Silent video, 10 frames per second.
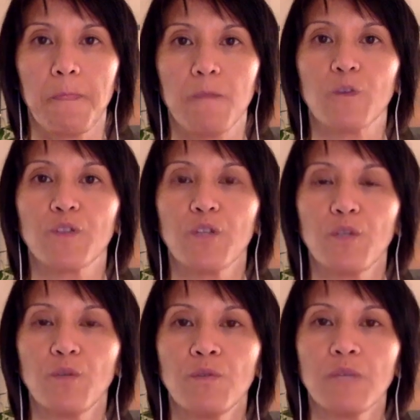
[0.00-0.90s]
donc
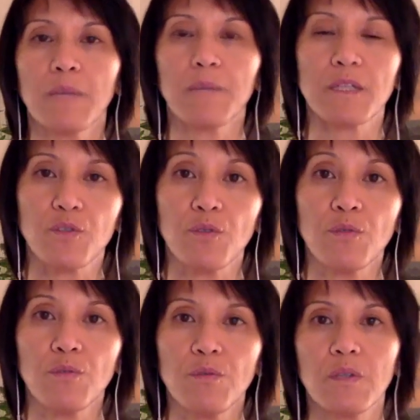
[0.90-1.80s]
selon la
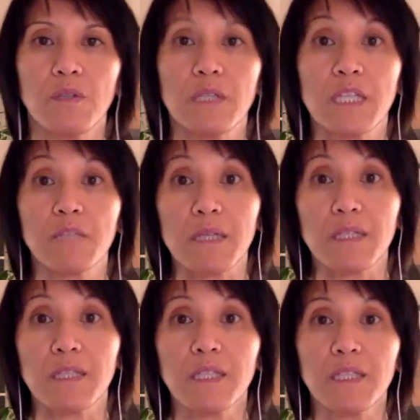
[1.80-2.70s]
passion, euh,
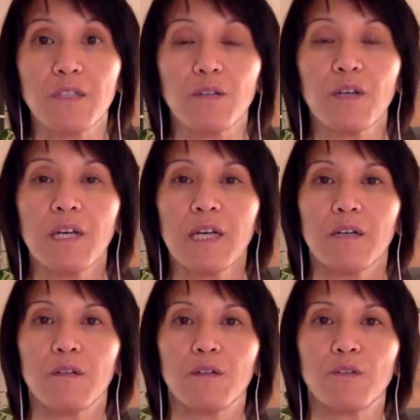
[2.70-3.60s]
l'expertise,
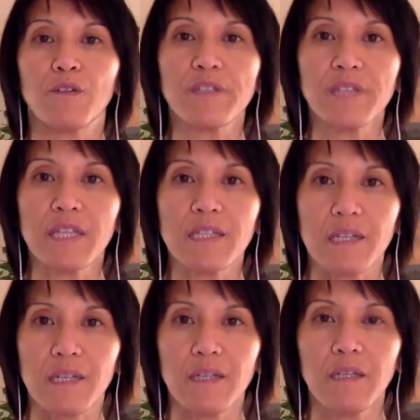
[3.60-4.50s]
le centre
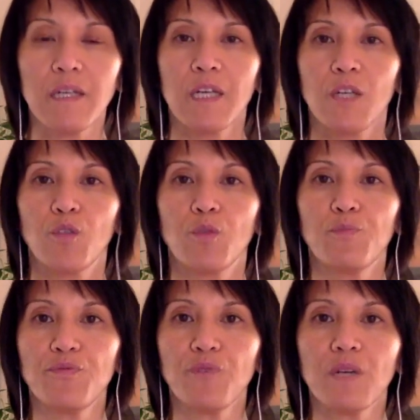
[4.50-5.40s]
d'intérêt, de
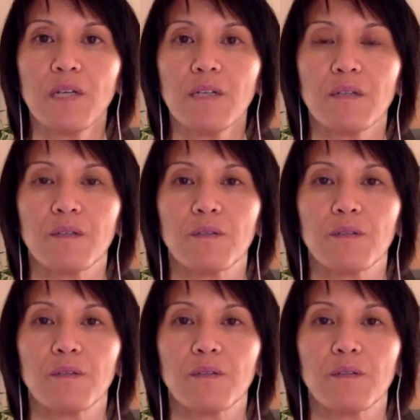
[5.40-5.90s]
pouvoir